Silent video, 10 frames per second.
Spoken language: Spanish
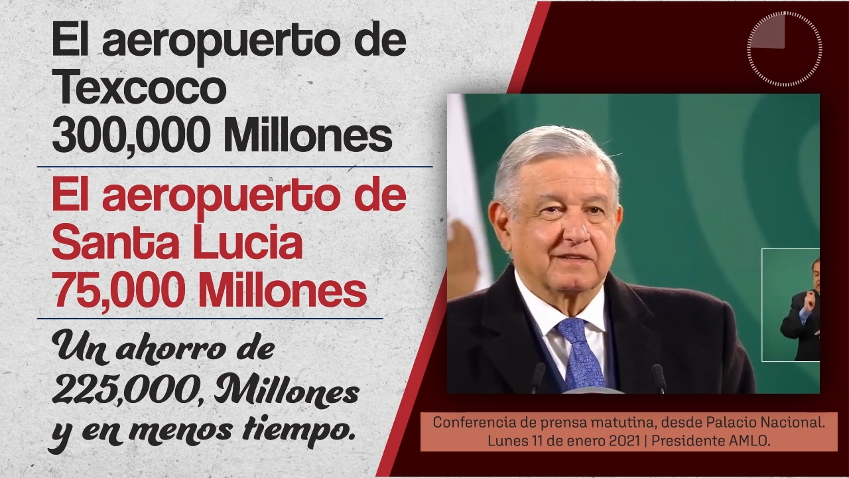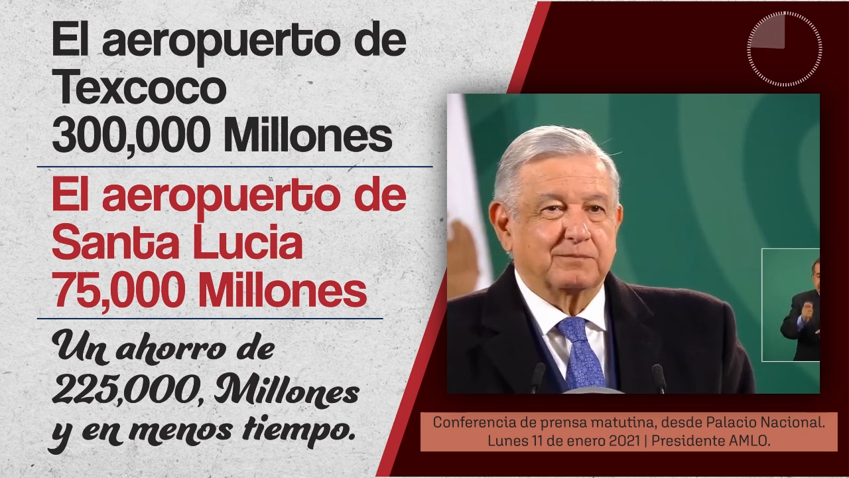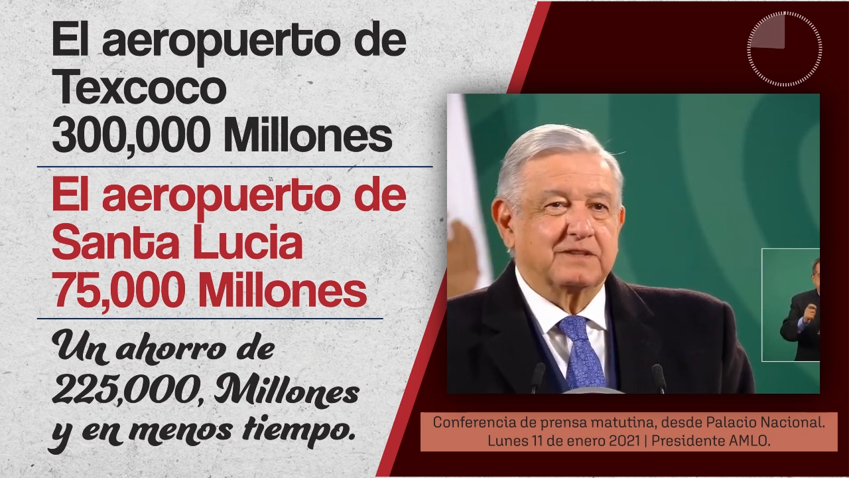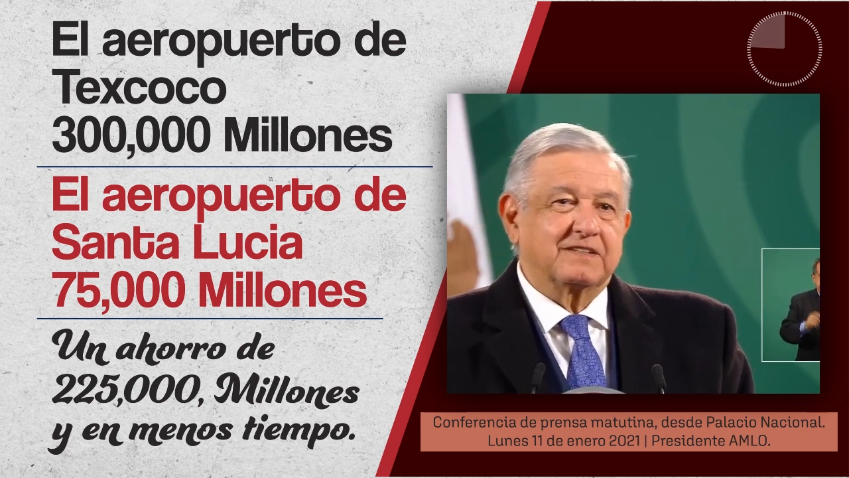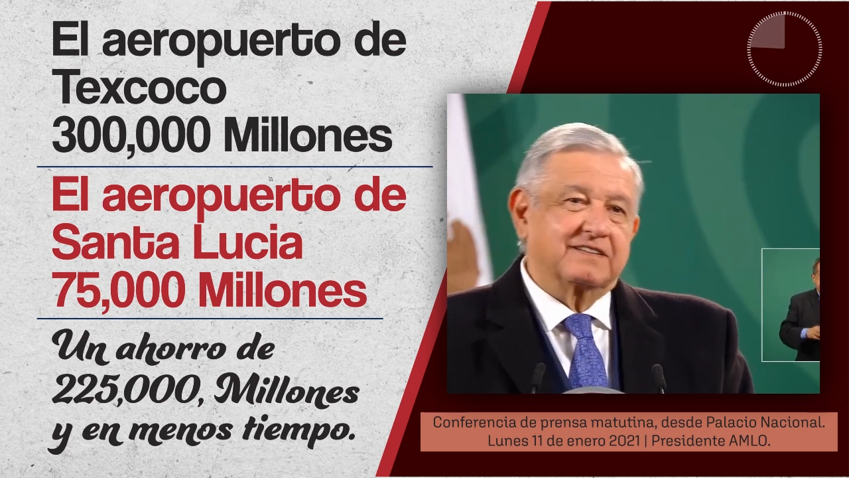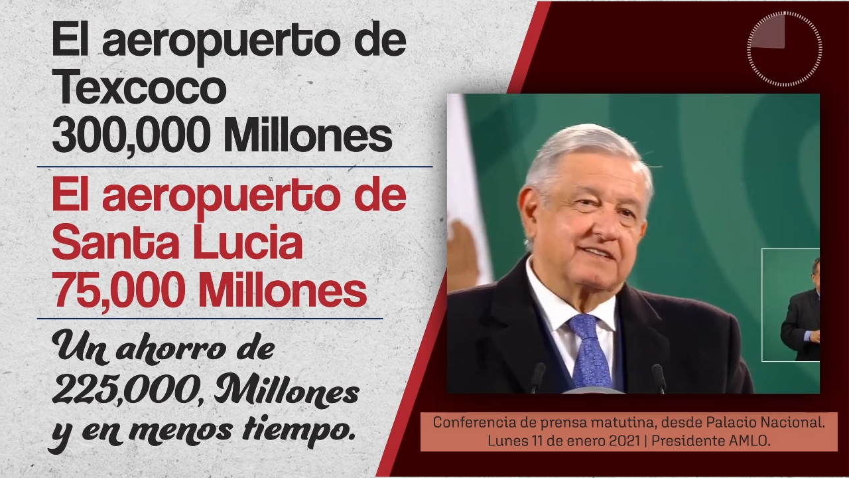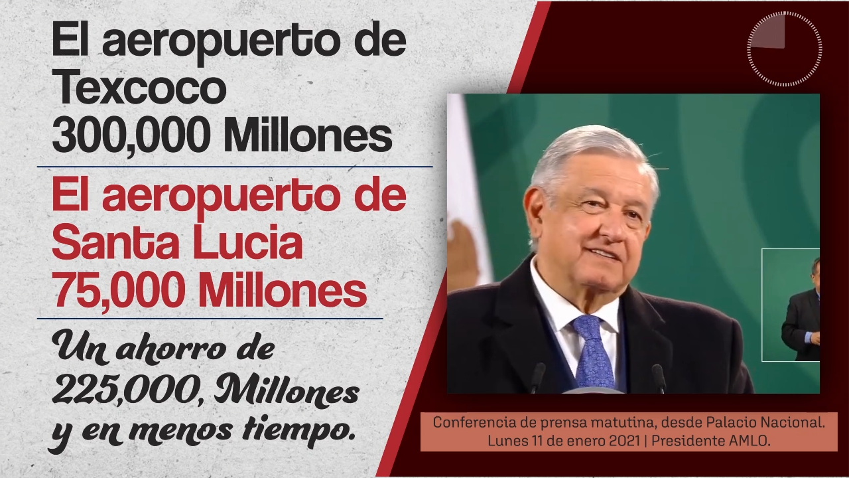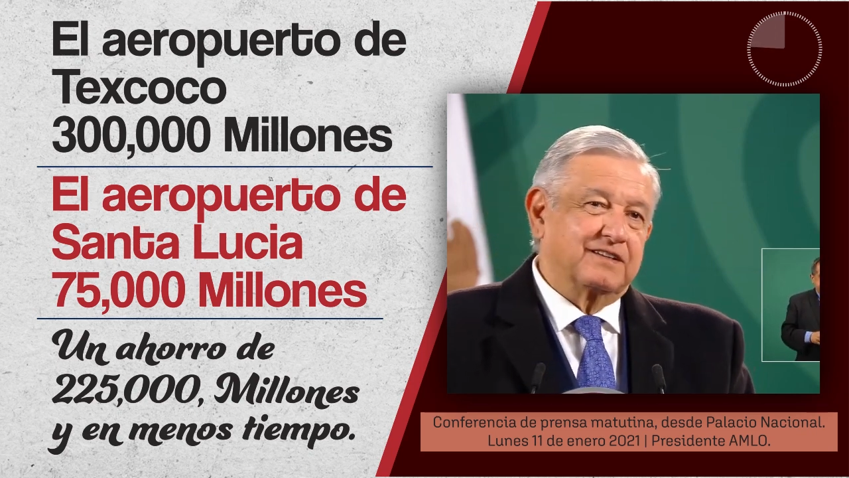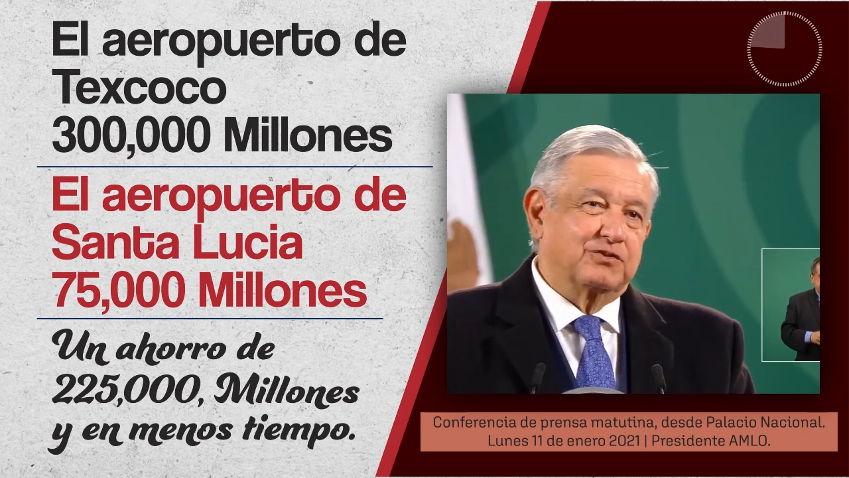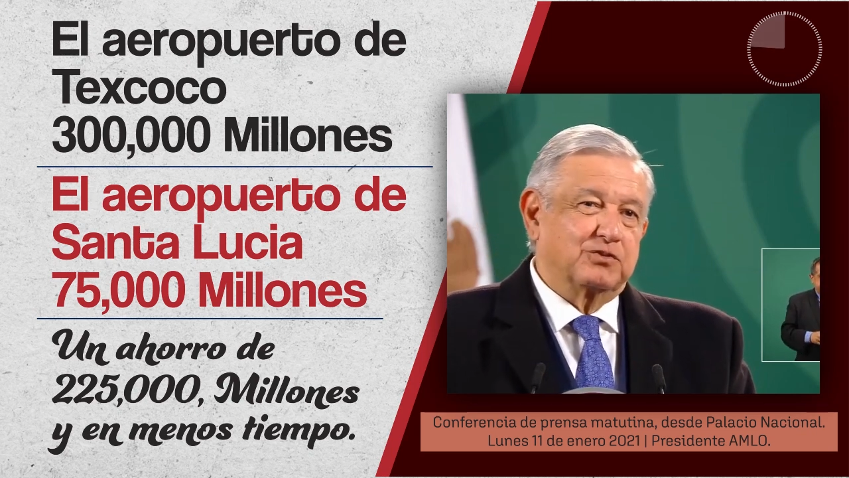en vez de
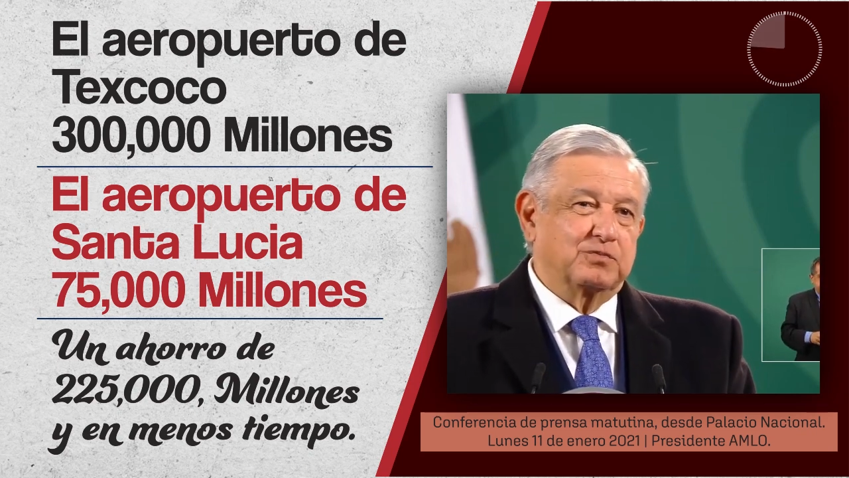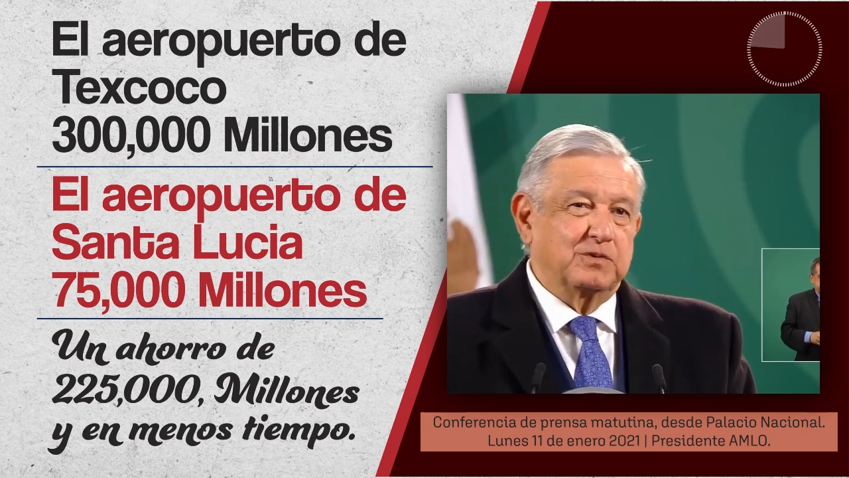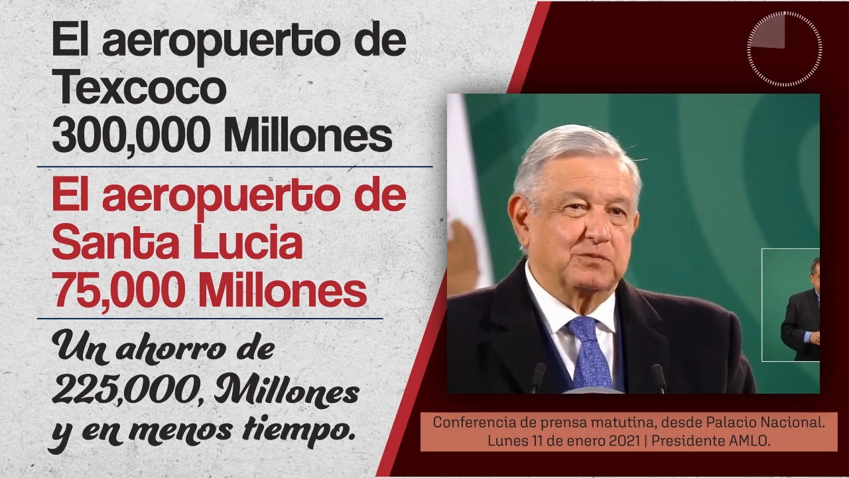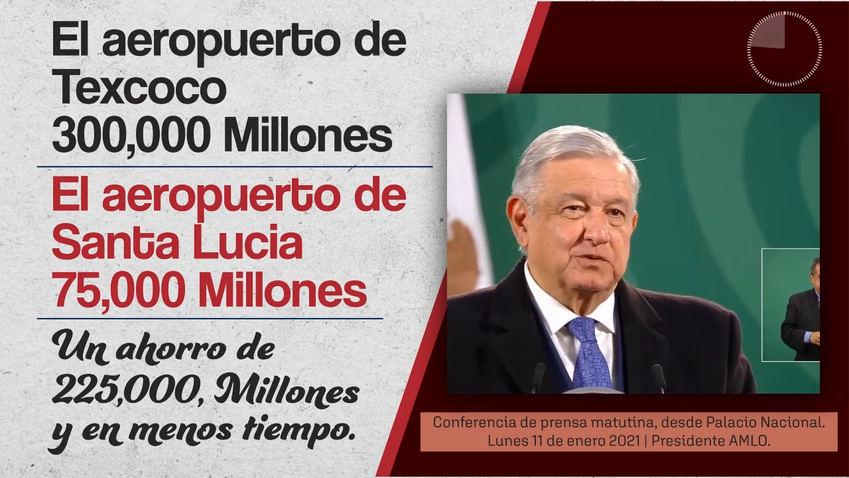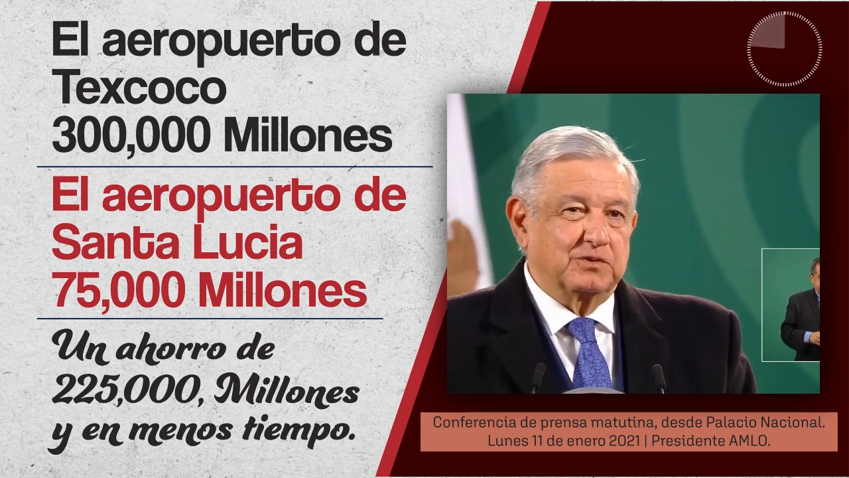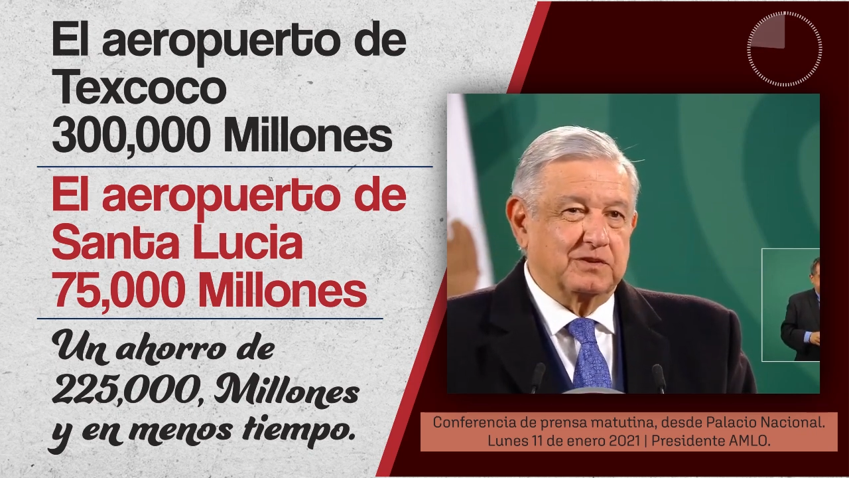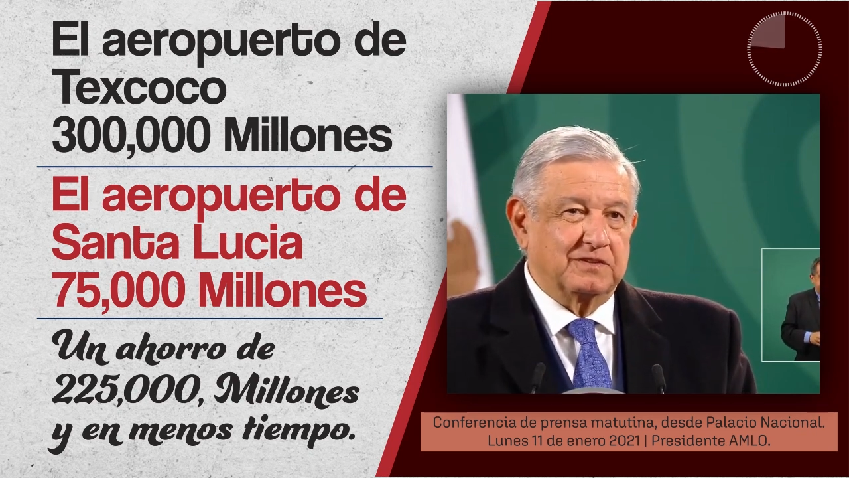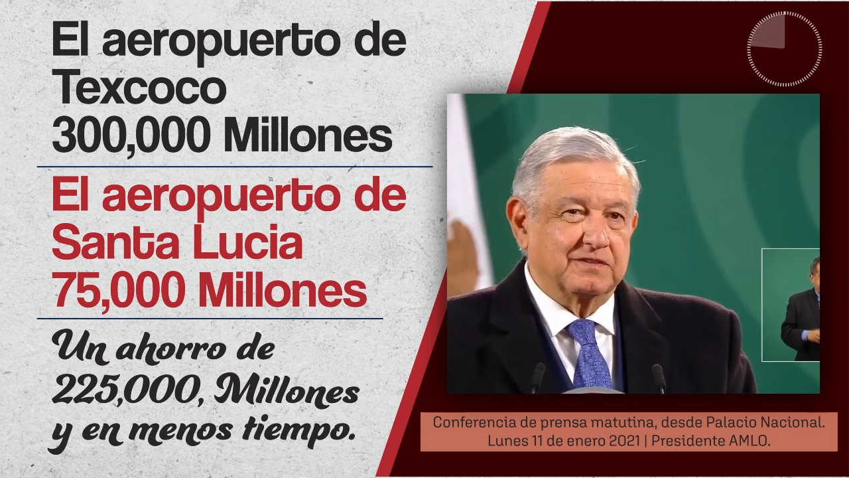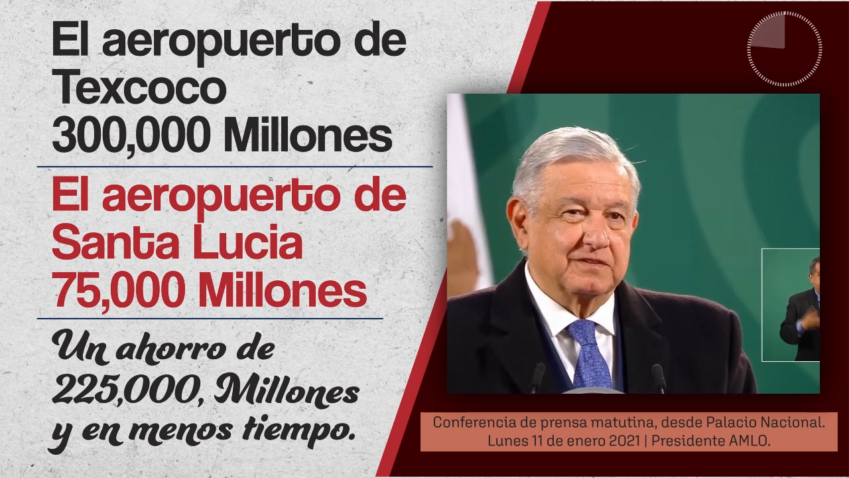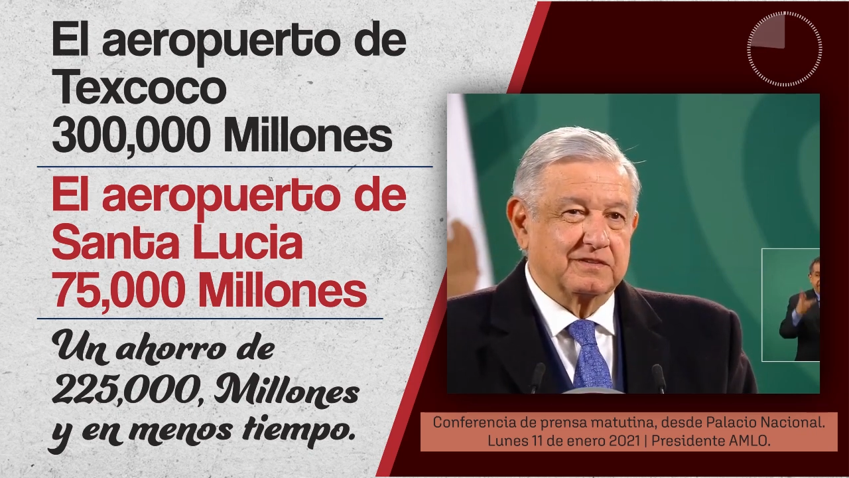300 mil
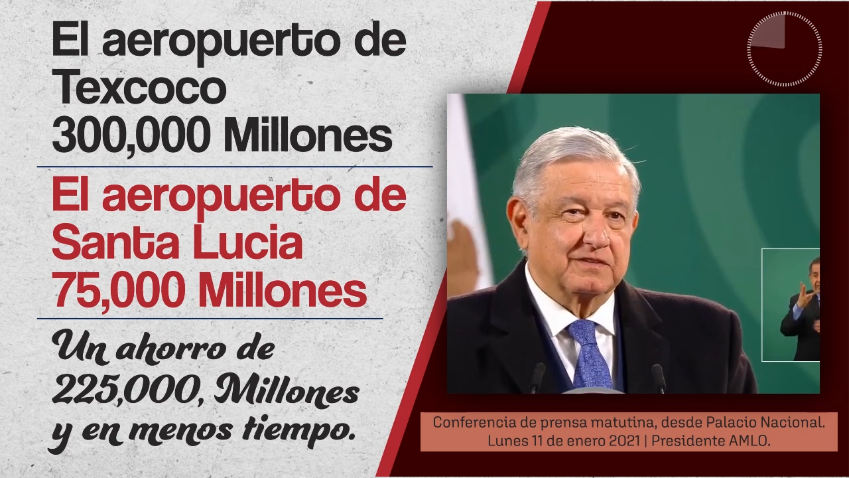millones,